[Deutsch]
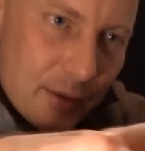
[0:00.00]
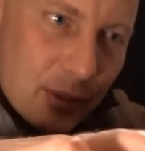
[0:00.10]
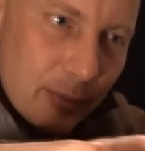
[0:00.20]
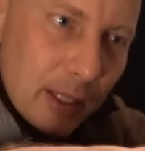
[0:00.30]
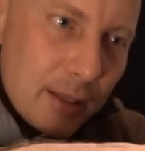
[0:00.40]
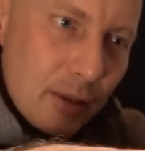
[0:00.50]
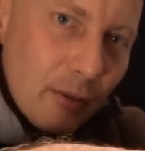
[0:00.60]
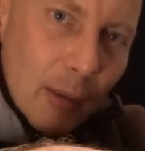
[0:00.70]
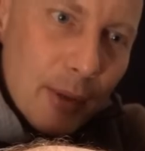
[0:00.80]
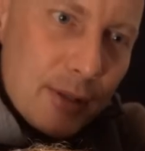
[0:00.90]
sobald es
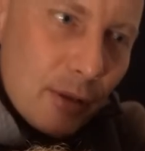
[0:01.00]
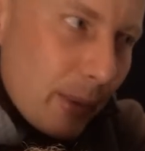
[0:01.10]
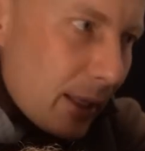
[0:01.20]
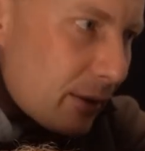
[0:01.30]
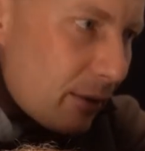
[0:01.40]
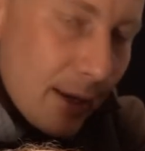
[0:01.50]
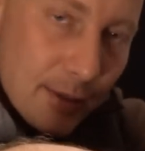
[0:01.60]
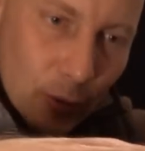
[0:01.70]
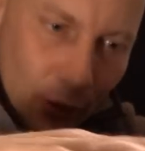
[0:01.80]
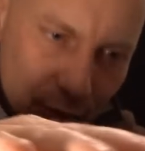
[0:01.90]
hier warm ist und mein
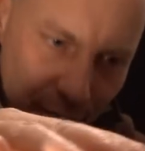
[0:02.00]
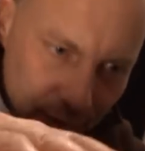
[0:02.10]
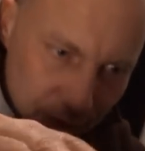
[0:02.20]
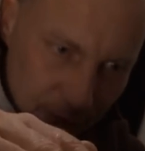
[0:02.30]
Wasser kocht.